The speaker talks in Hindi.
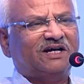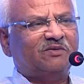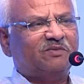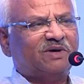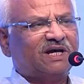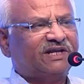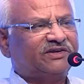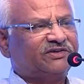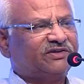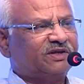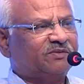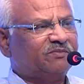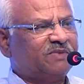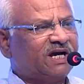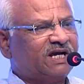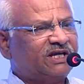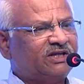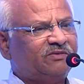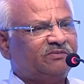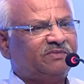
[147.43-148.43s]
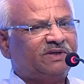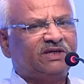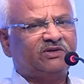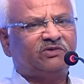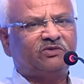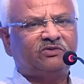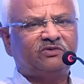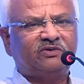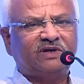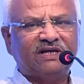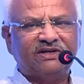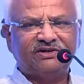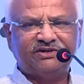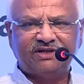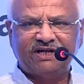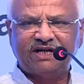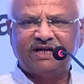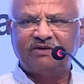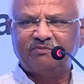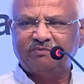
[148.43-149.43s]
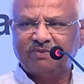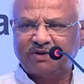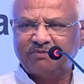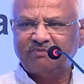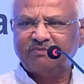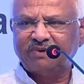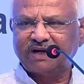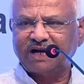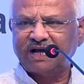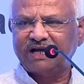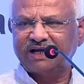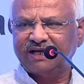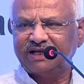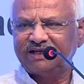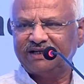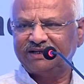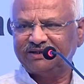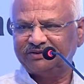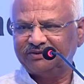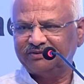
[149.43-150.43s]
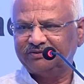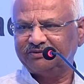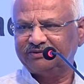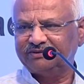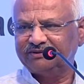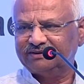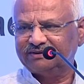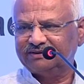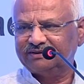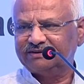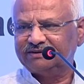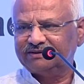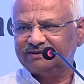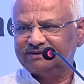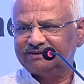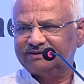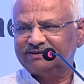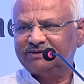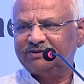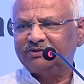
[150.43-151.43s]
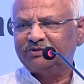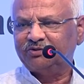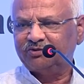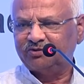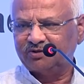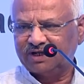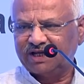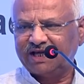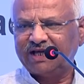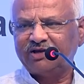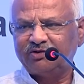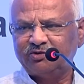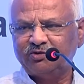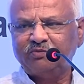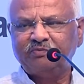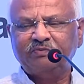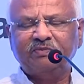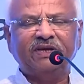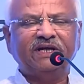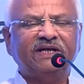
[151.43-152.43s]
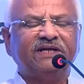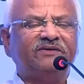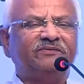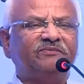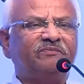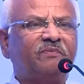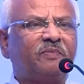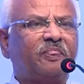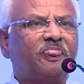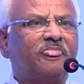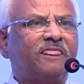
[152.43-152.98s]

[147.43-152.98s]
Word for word: हमारे समाज में जो एंशियंट परंपरा है उनके रूप में